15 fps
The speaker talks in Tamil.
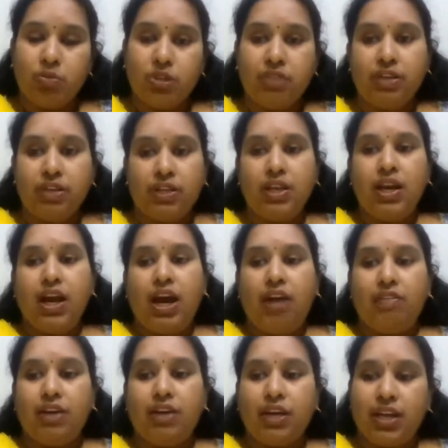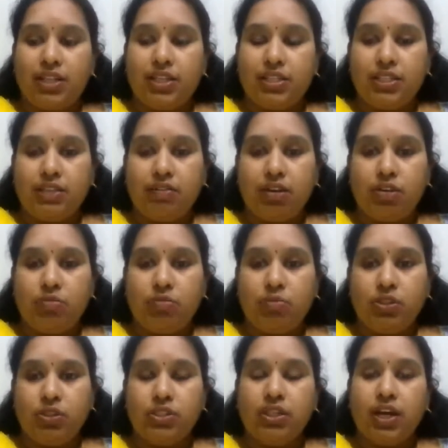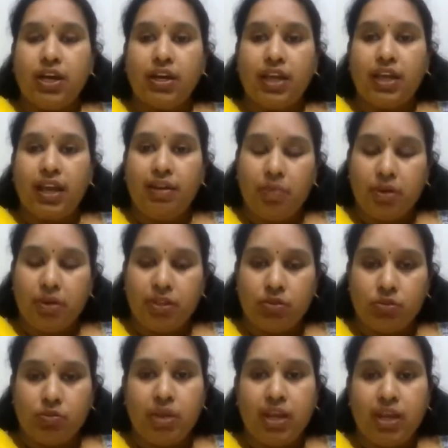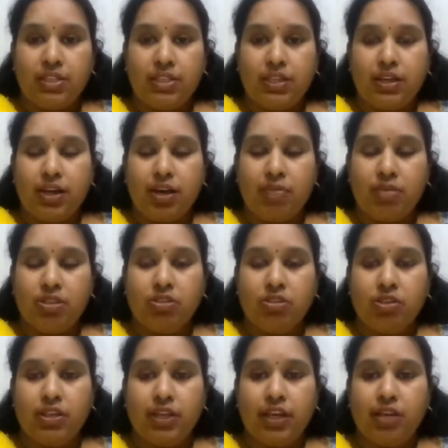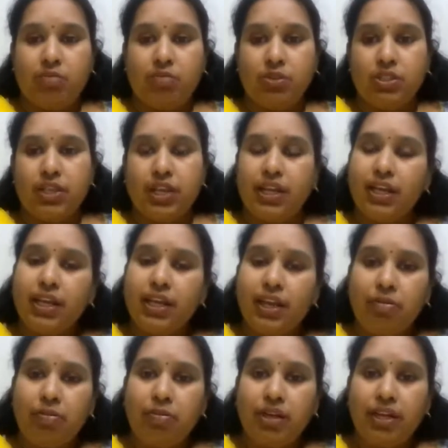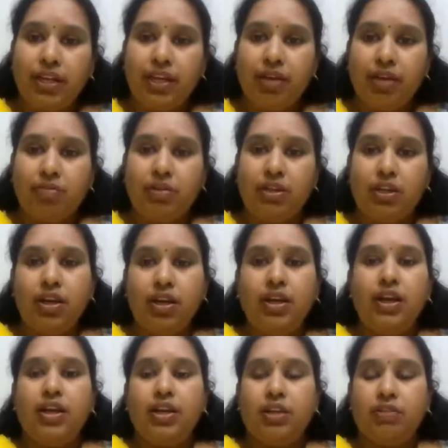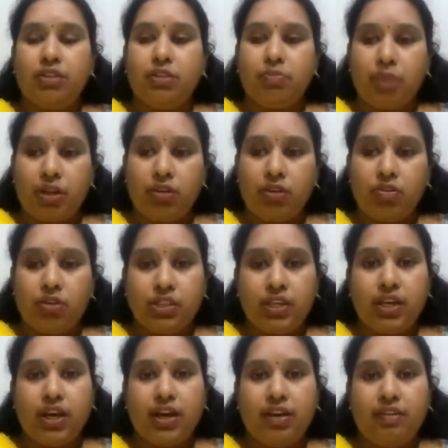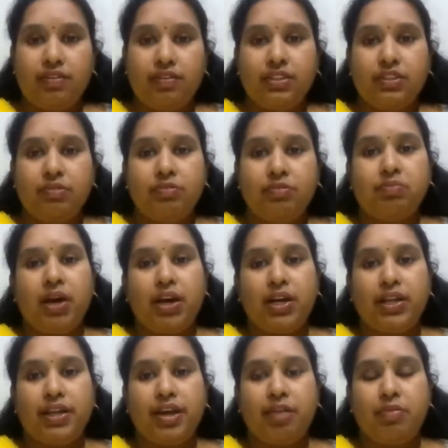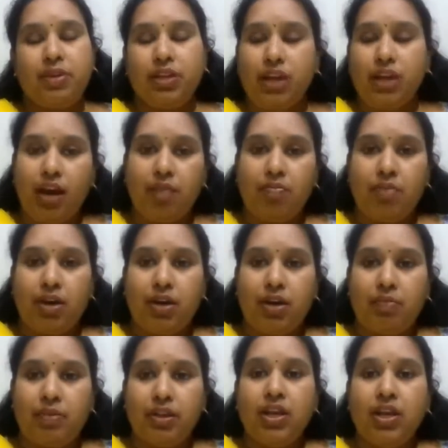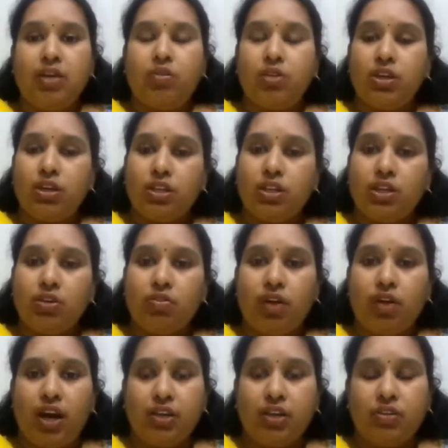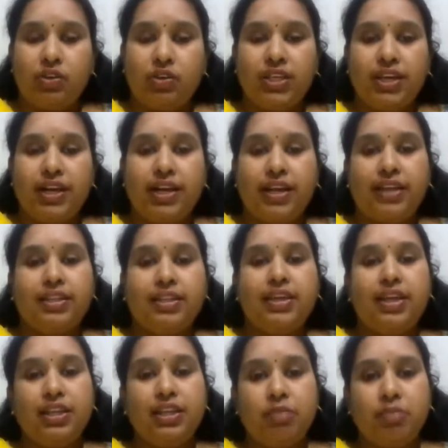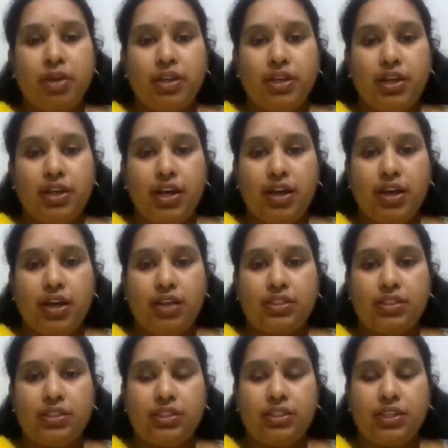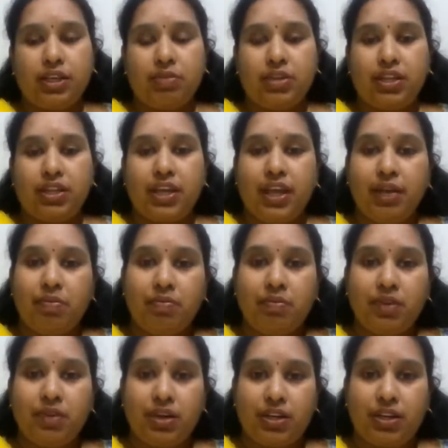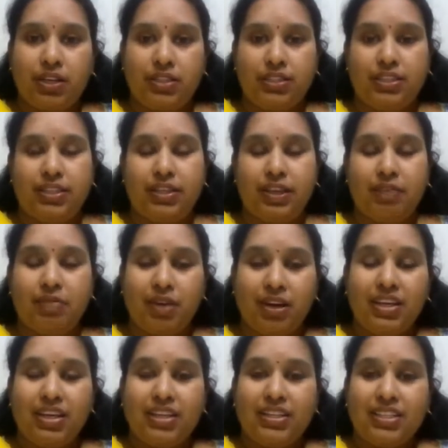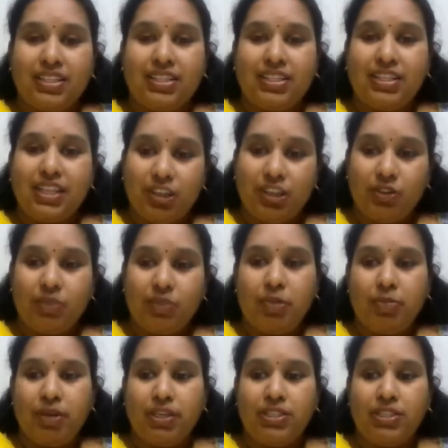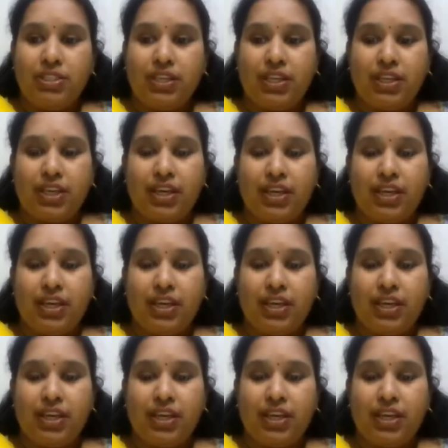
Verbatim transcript: முனிவர் அவங்க ராஜ்யத்துக்கு வரும்பொழுது நான் கேள்விப்பட்டது உண்மையா ஜனகா அப்படின்னு சொல்லி கேட்கும்போது என்ன கேள்வி கேள்விப்பட்டீங்க அப்படின்னா நீ வந்து பெண் குழந்தைக்காக வந்து பாக்குறியா அப்படின்னா ஆமா அப்படின்னு உனக்கு எதுவும் ஆண் குழந்தையே கிடையாது எதுக்கு பெண்ணுக்காக பாத்துட்டு இருக்கு அப்படின்னு ஏன் ஆஹ் ஏமா ரிஷி நீங்களும் இப்படி பேசுறீங்க